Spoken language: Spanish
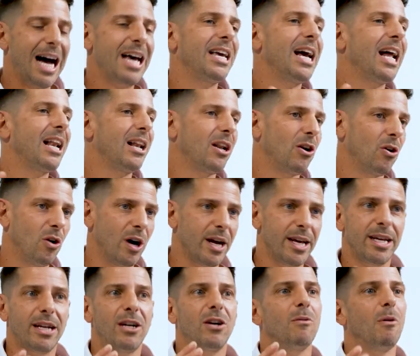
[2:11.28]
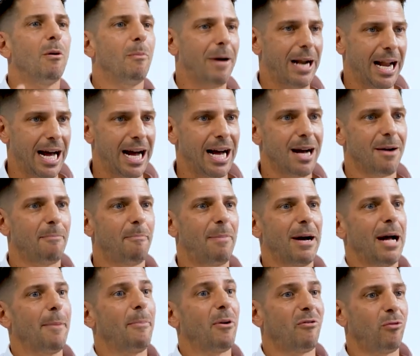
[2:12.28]
hay algo ahí como para,
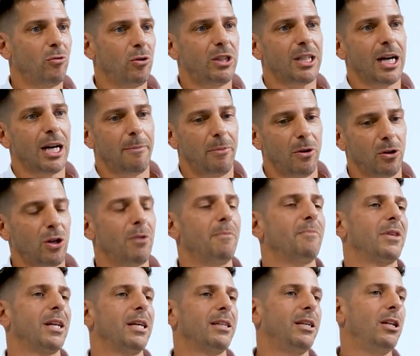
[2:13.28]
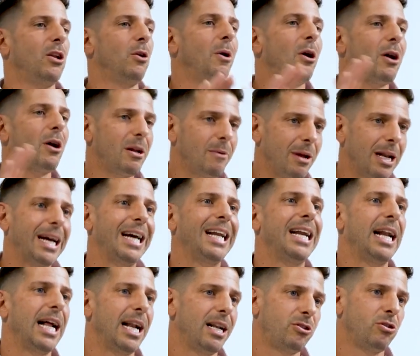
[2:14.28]
profundizar, pero yo, si lo veo a nivel
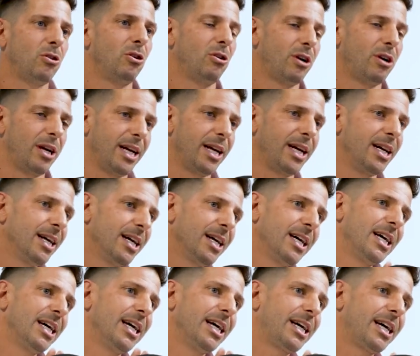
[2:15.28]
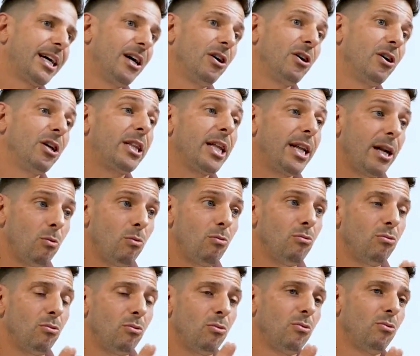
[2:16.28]
general, yo creo que, que hoy tener
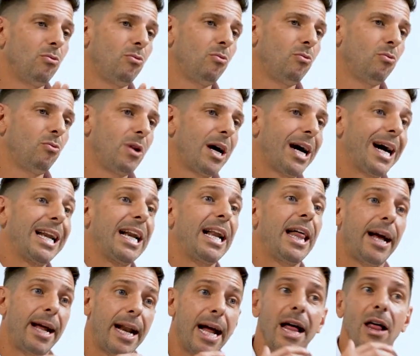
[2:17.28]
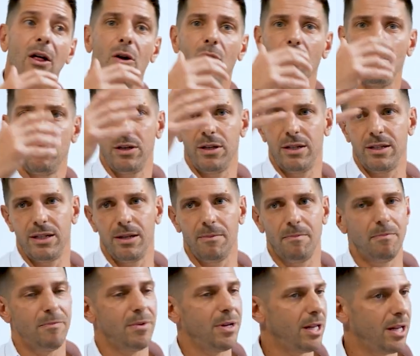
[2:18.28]
una carrera de grado y
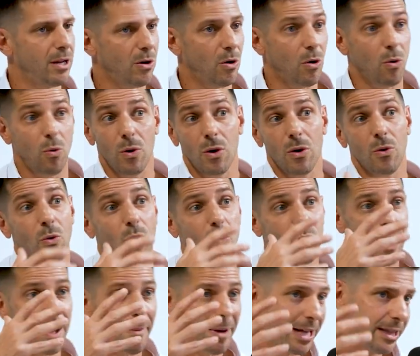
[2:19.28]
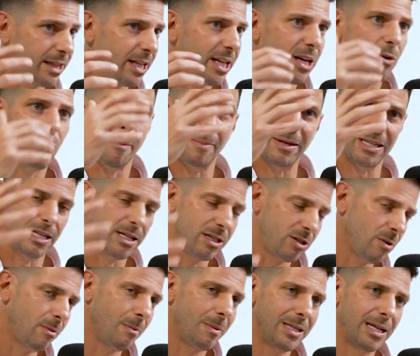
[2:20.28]
eh, o una maestría, una
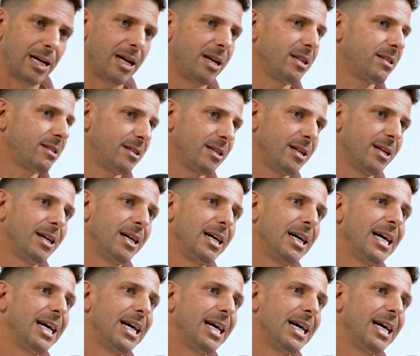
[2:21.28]
especialización, me parece que es,